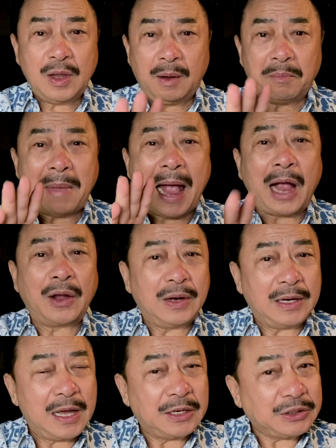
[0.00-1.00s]
mà người
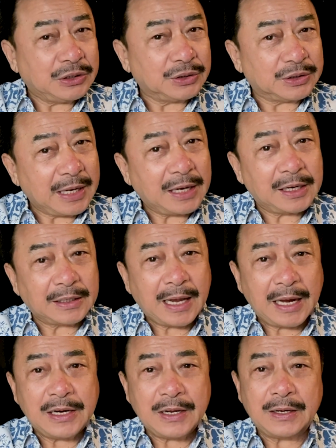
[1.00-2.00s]
lớn chưa chắc đã
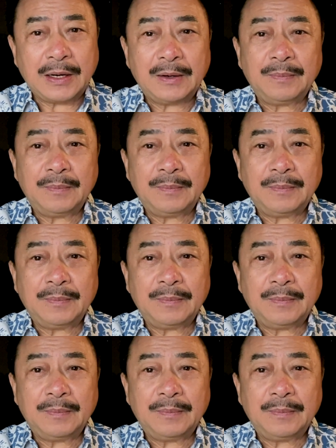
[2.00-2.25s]
thấy được